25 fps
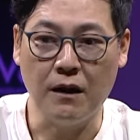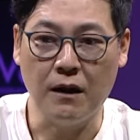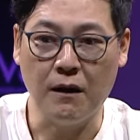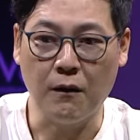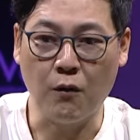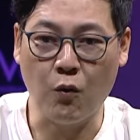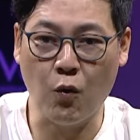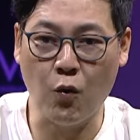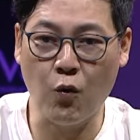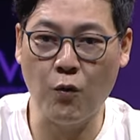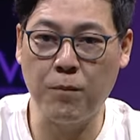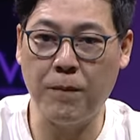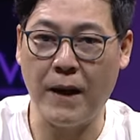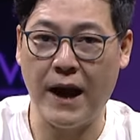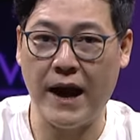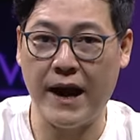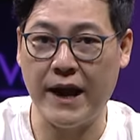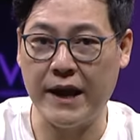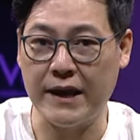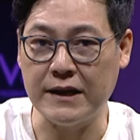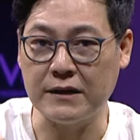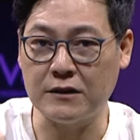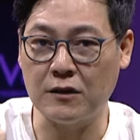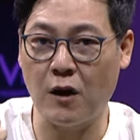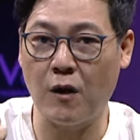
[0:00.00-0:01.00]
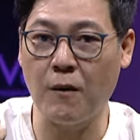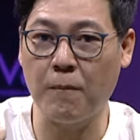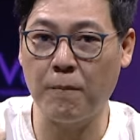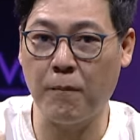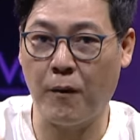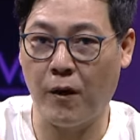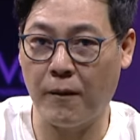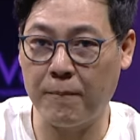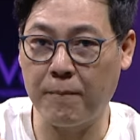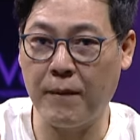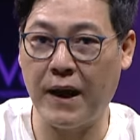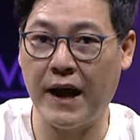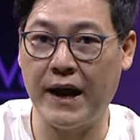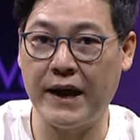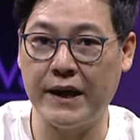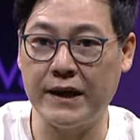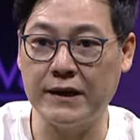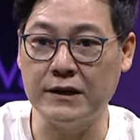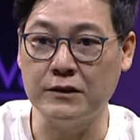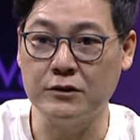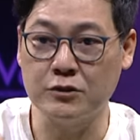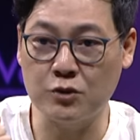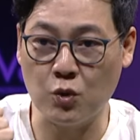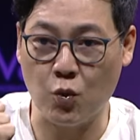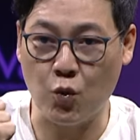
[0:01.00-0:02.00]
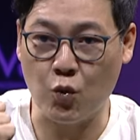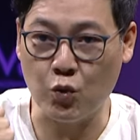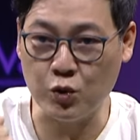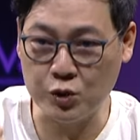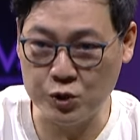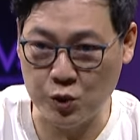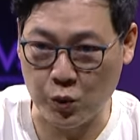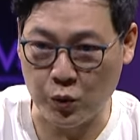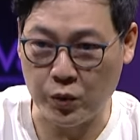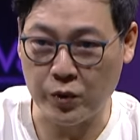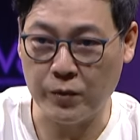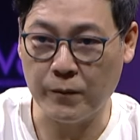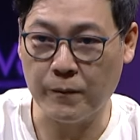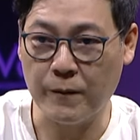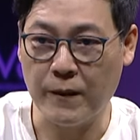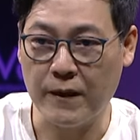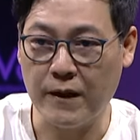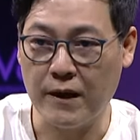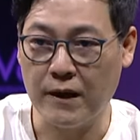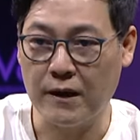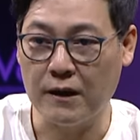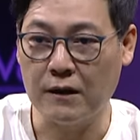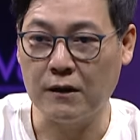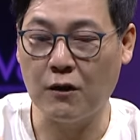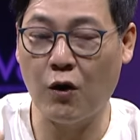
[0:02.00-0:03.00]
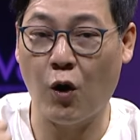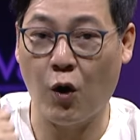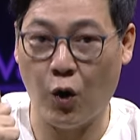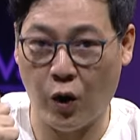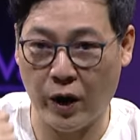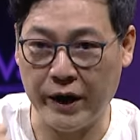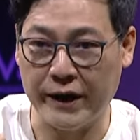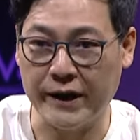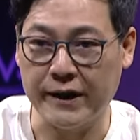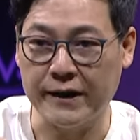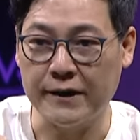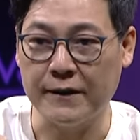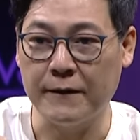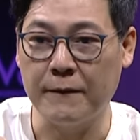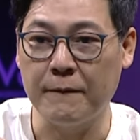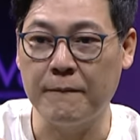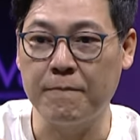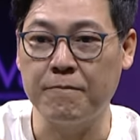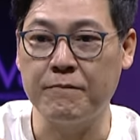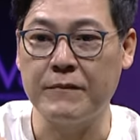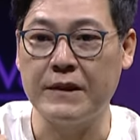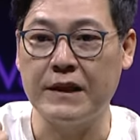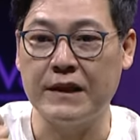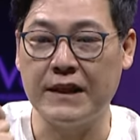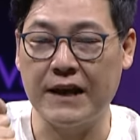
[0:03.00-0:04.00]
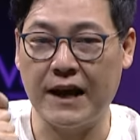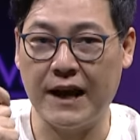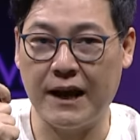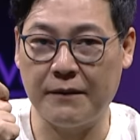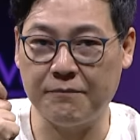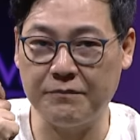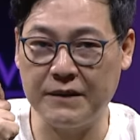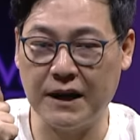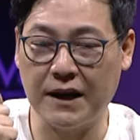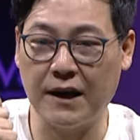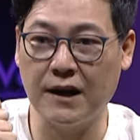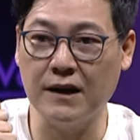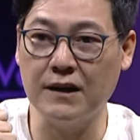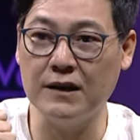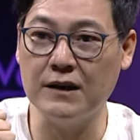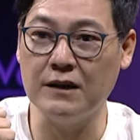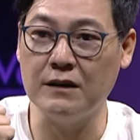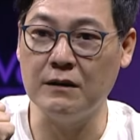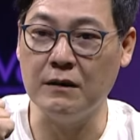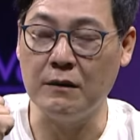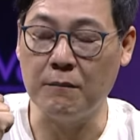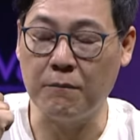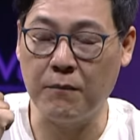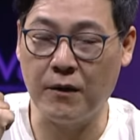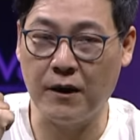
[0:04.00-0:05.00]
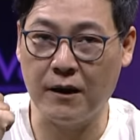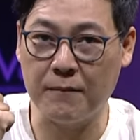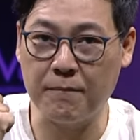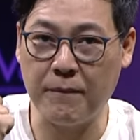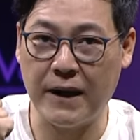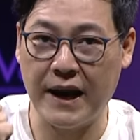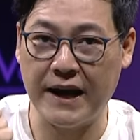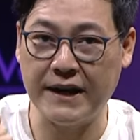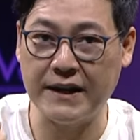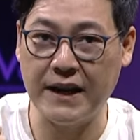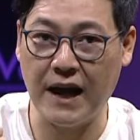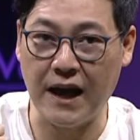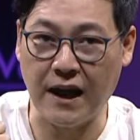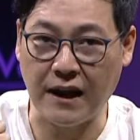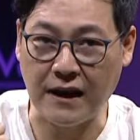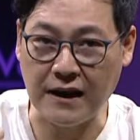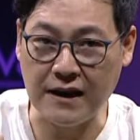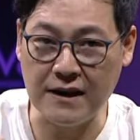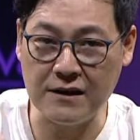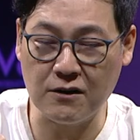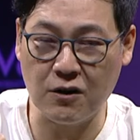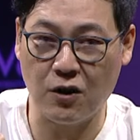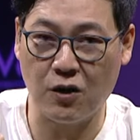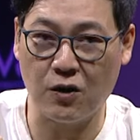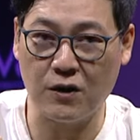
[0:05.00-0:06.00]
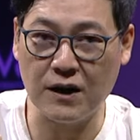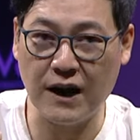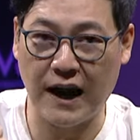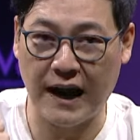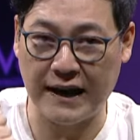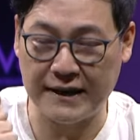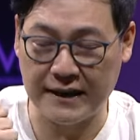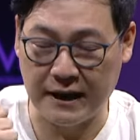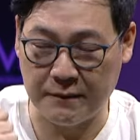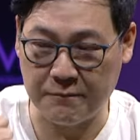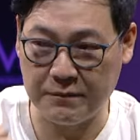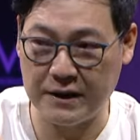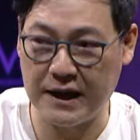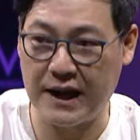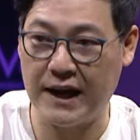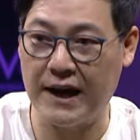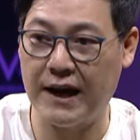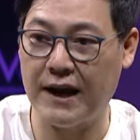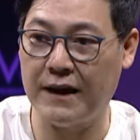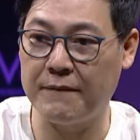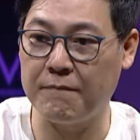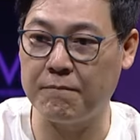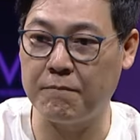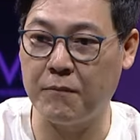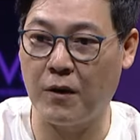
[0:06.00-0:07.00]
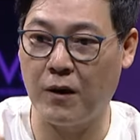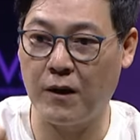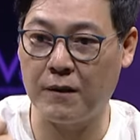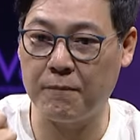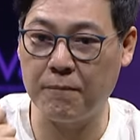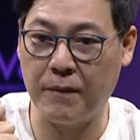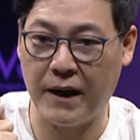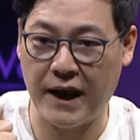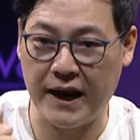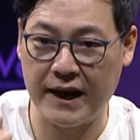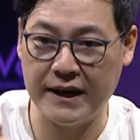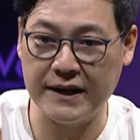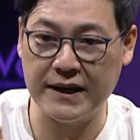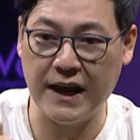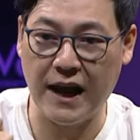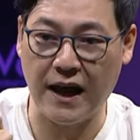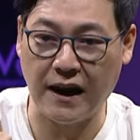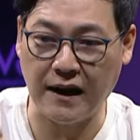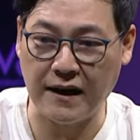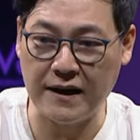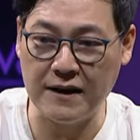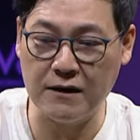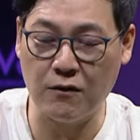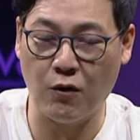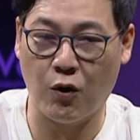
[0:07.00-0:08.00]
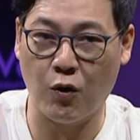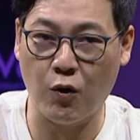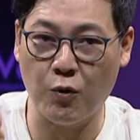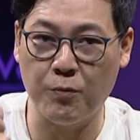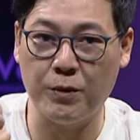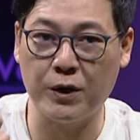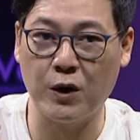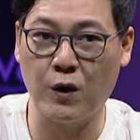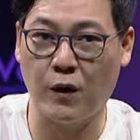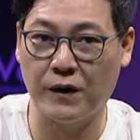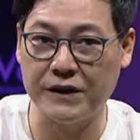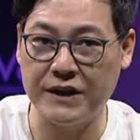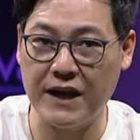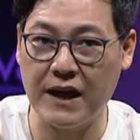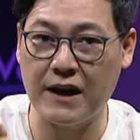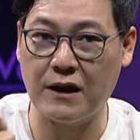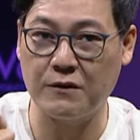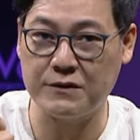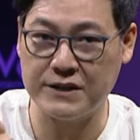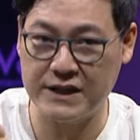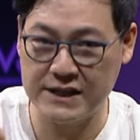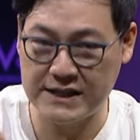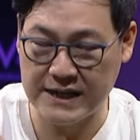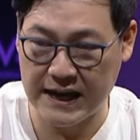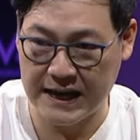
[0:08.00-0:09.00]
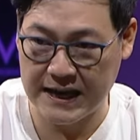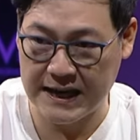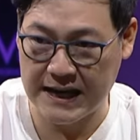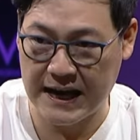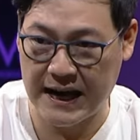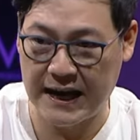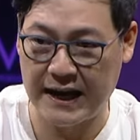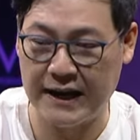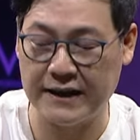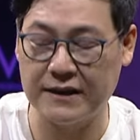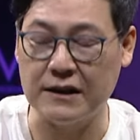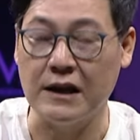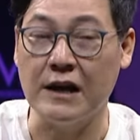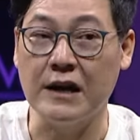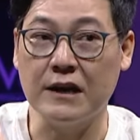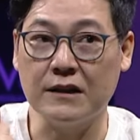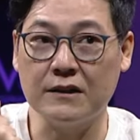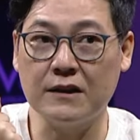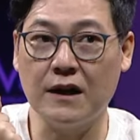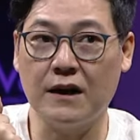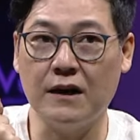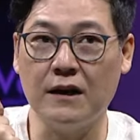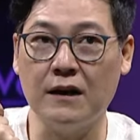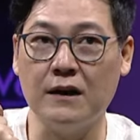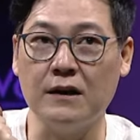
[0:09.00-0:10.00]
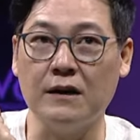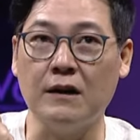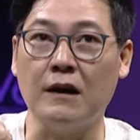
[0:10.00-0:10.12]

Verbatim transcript: กู้ภัยต้องปลอดภัยสูงสุดก่อนนะครับนั่นก็คือปลอดภัยในเรื่องของการทำงานปลอดภัยในเรื่องของอุปกรณ์ที่เราจะใช้งานต้อง